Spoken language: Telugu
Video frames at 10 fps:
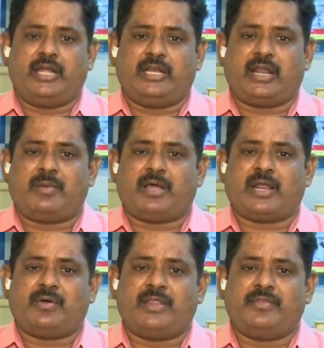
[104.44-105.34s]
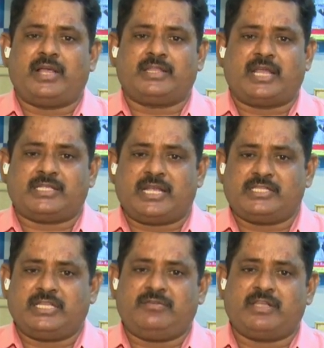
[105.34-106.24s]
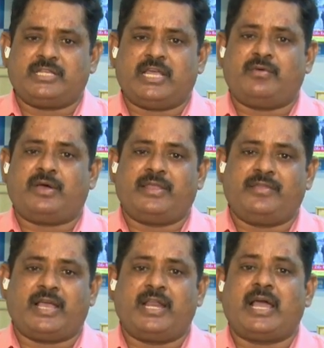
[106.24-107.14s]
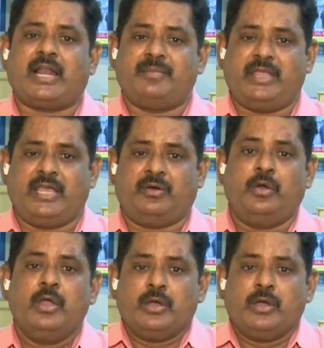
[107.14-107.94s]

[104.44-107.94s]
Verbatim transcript: కేటీ రామారావు అదేవిధంగా తలసాని శ్రీనివాస్ యాదవ్ అదేవిధంగా నగర మేయర్